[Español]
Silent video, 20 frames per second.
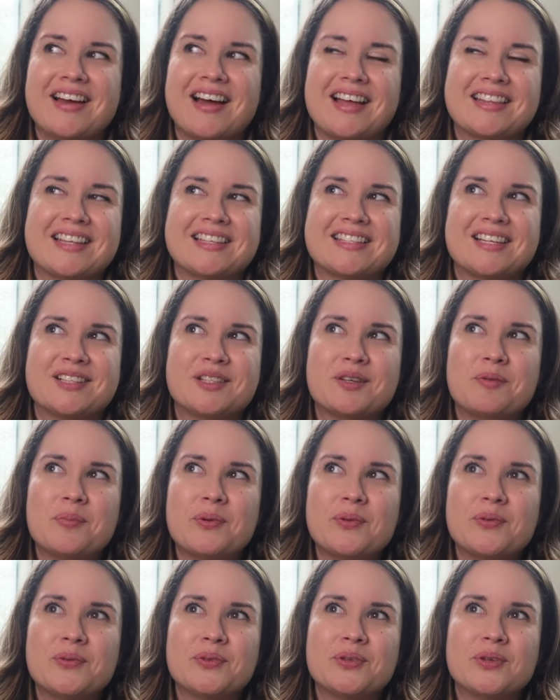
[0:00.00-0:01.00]
hasta cierto
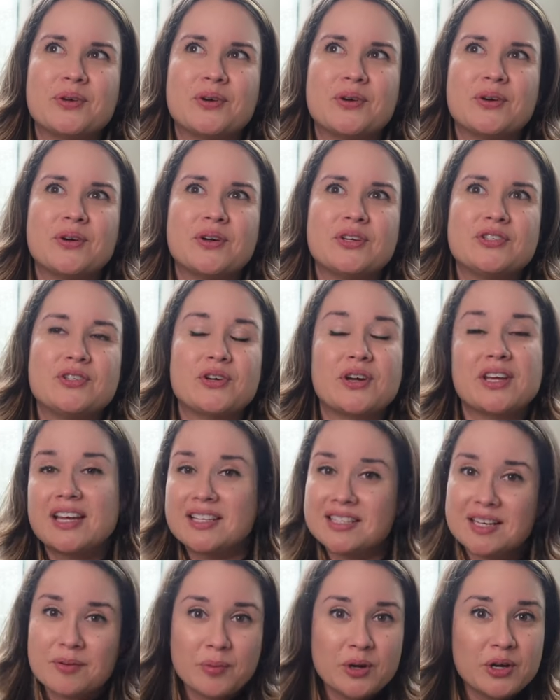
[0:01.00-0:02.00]
punto yo quería
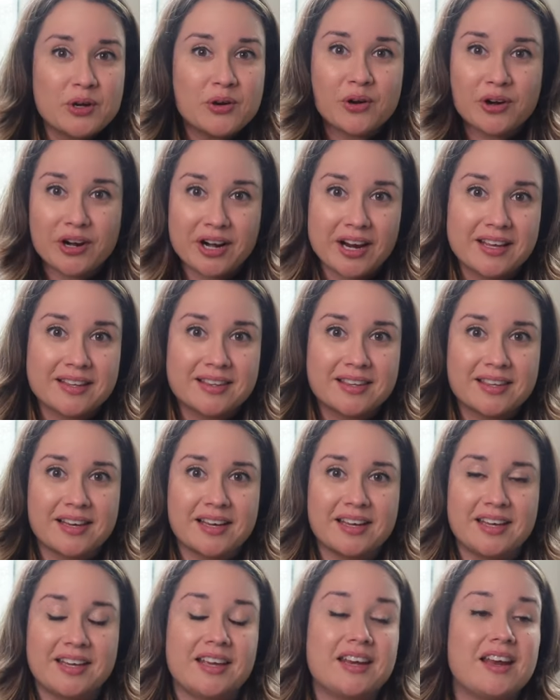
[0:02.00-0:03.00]
ser muy
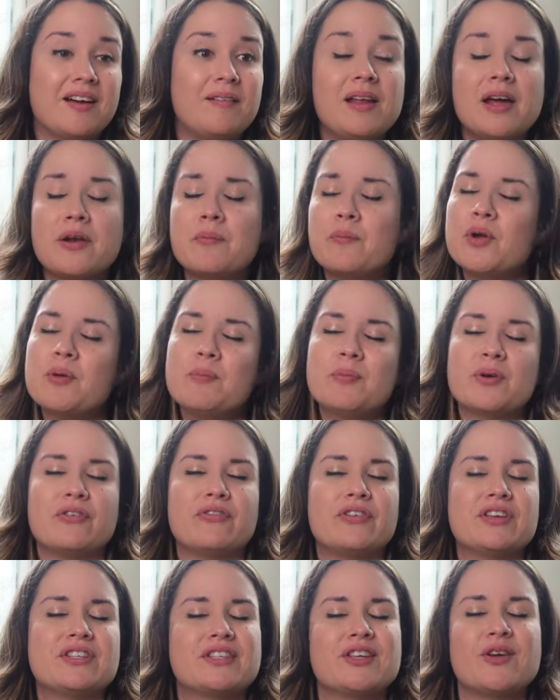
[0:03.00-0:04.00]
correcta y quería hablar muy
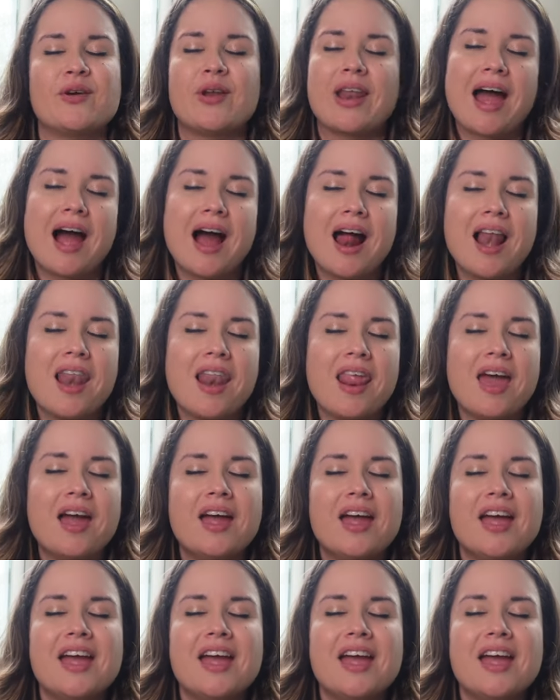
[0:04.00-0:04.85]
profesional